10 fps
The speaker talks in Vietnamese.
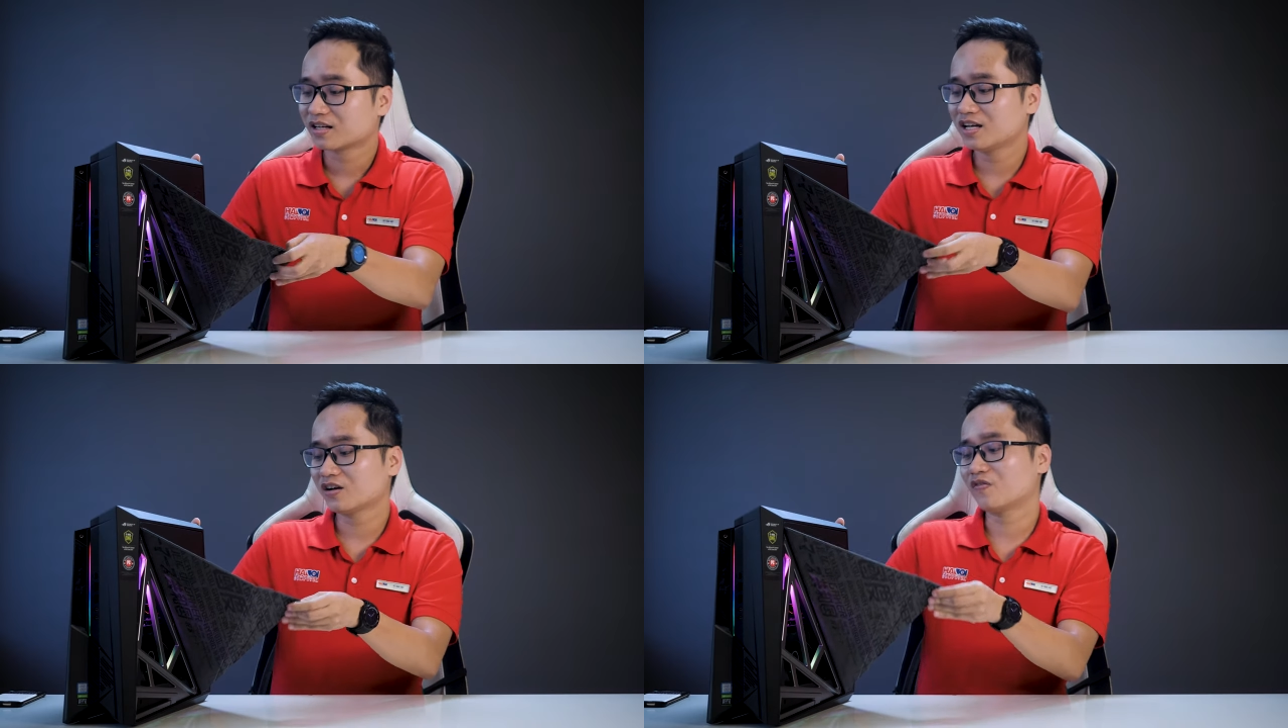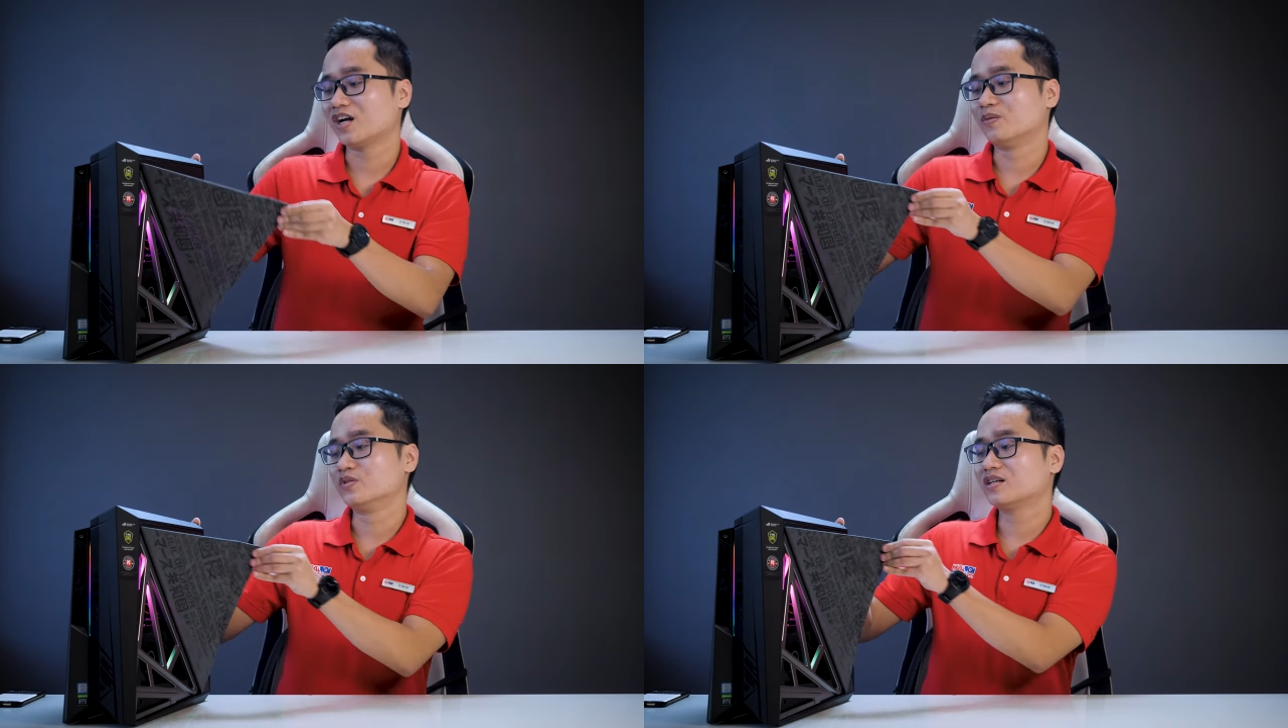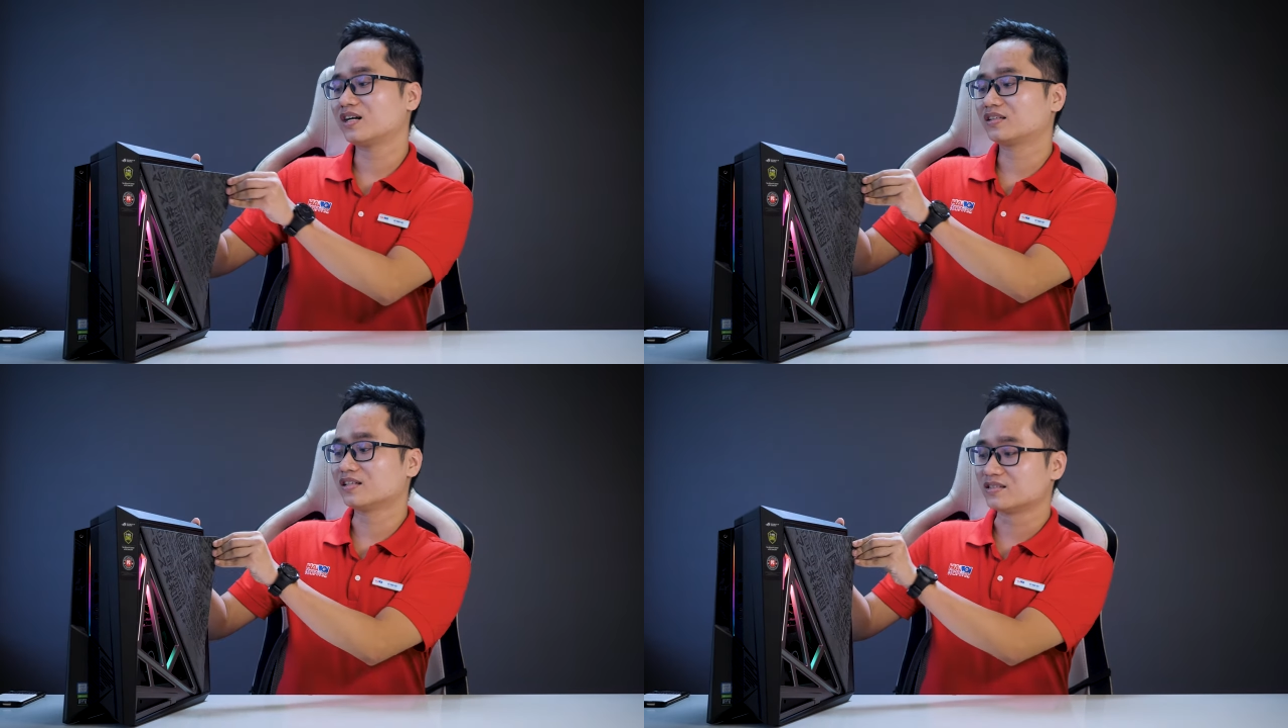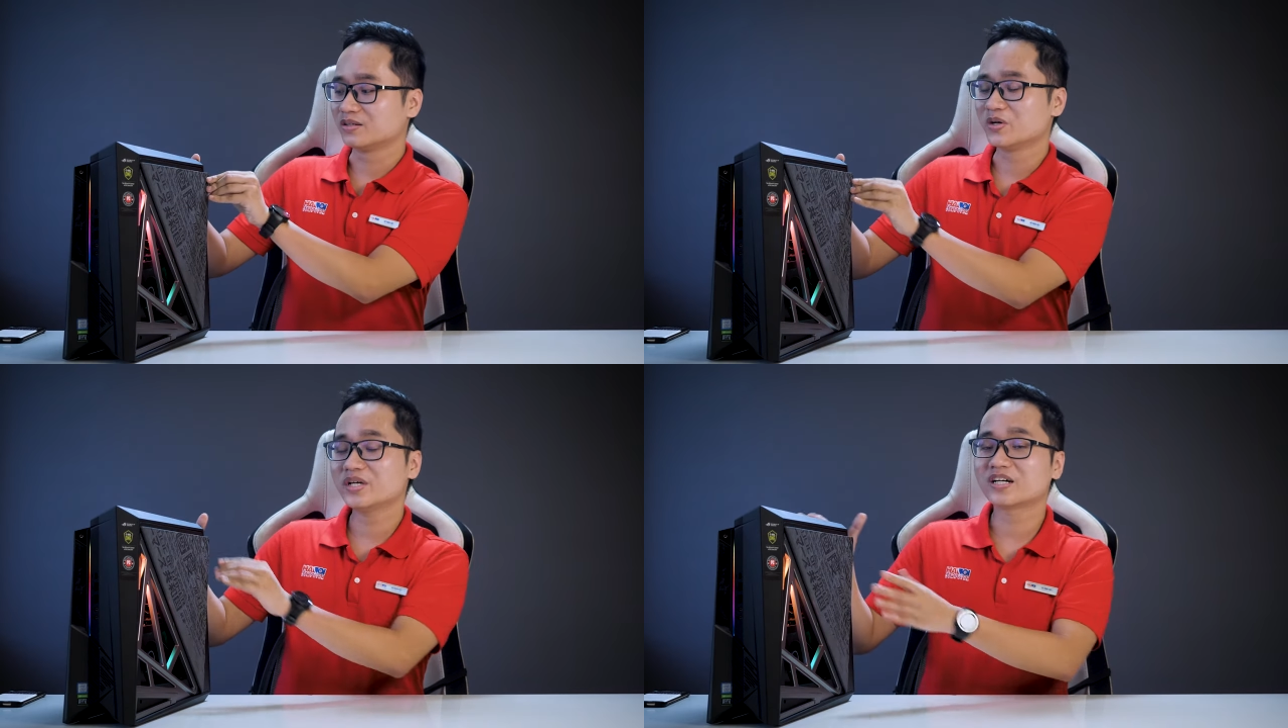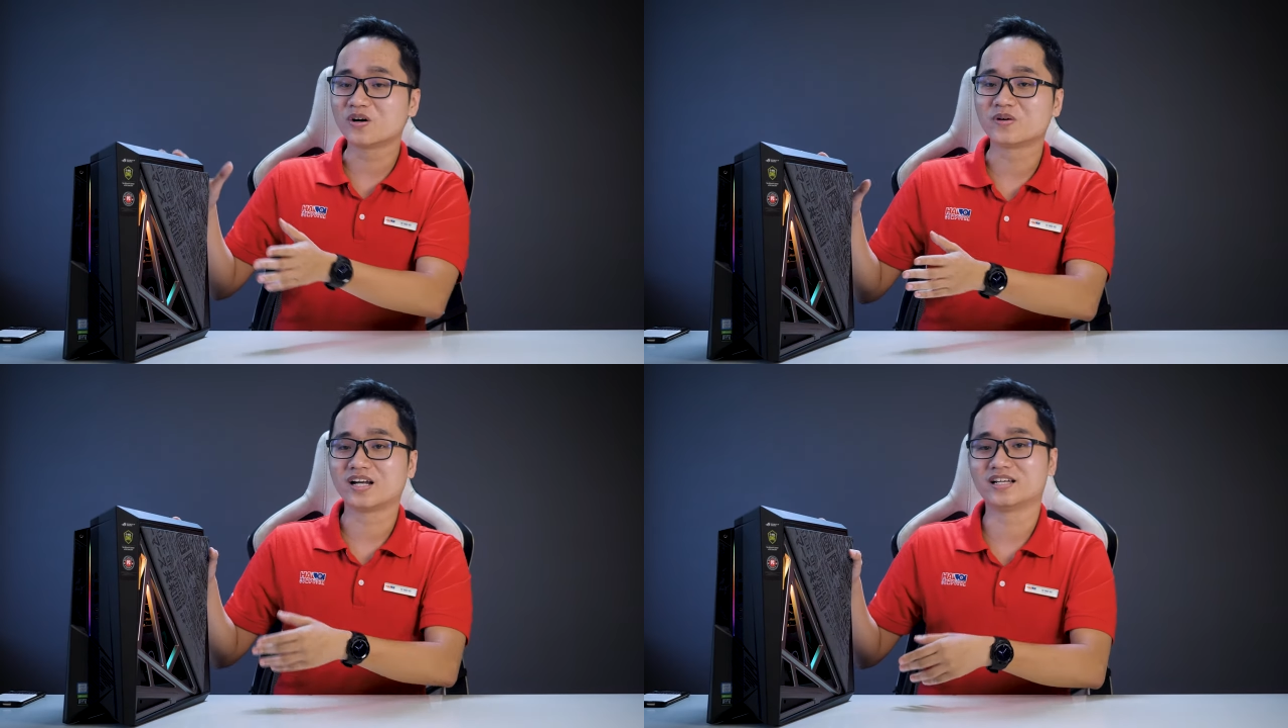đây có phải là một chức năng thật sự hữu ích
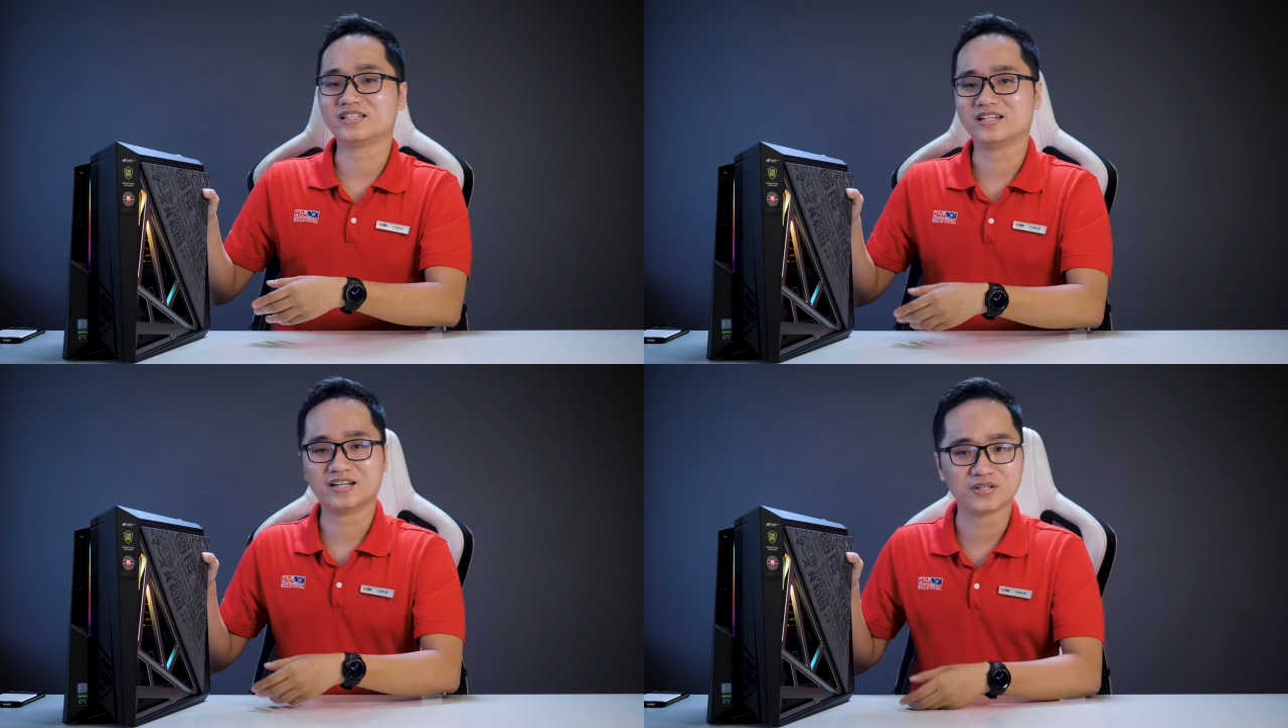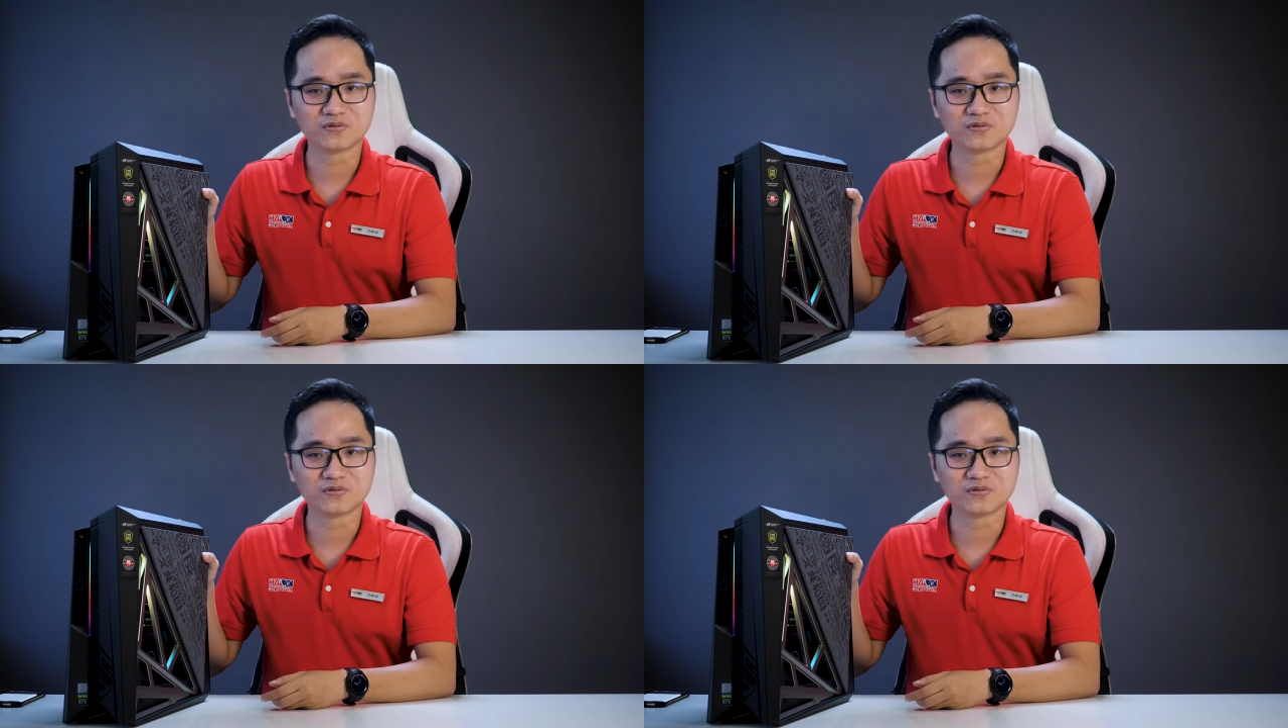không hay là chỉ để đấy